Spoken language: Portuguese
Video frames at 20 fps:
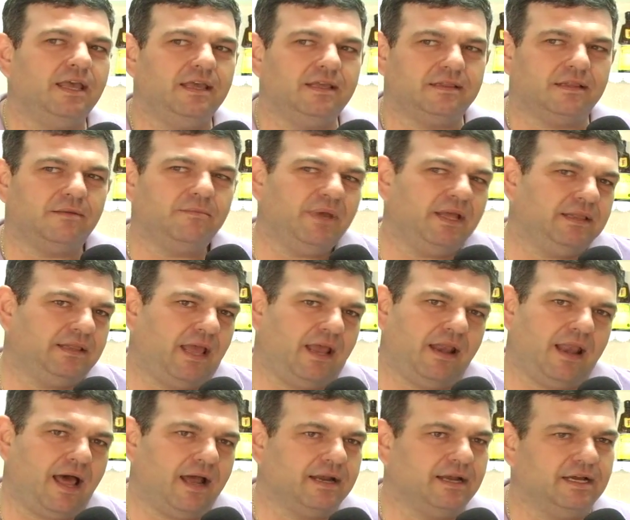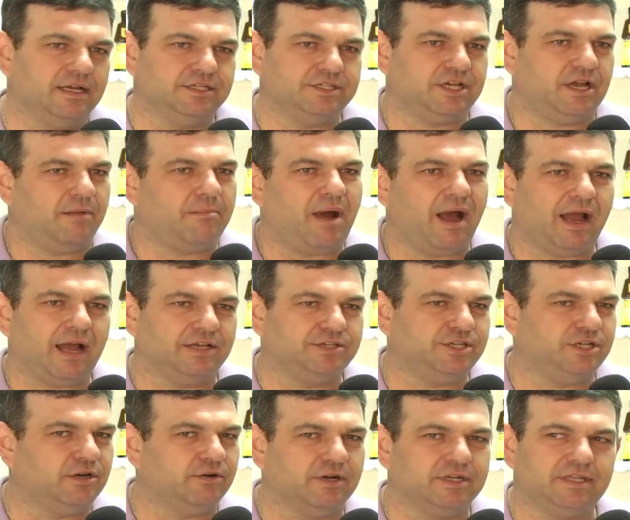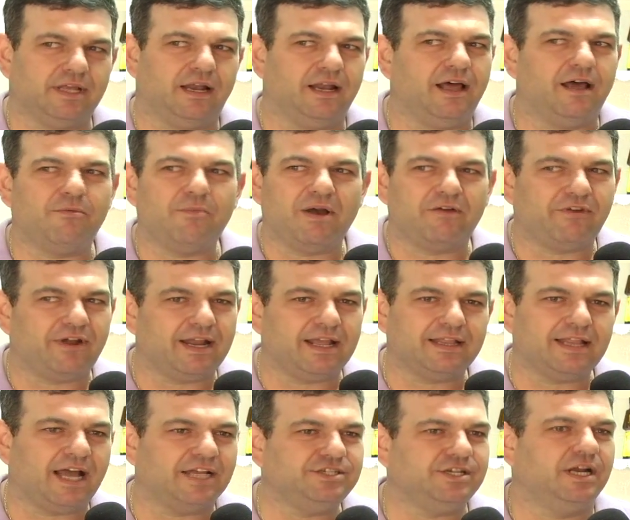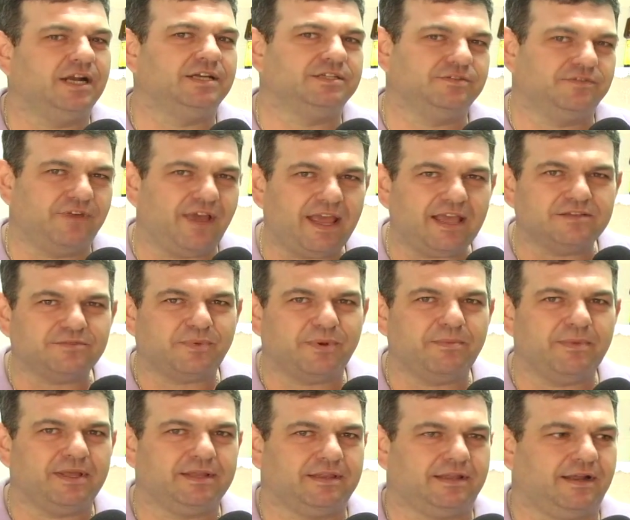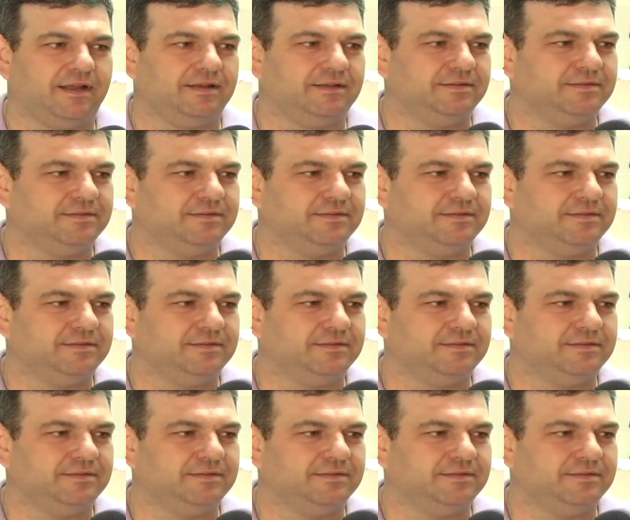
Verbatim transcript: e também tem laranja, abacaxi, cortelã, uma variedade grande. Vem experimentar.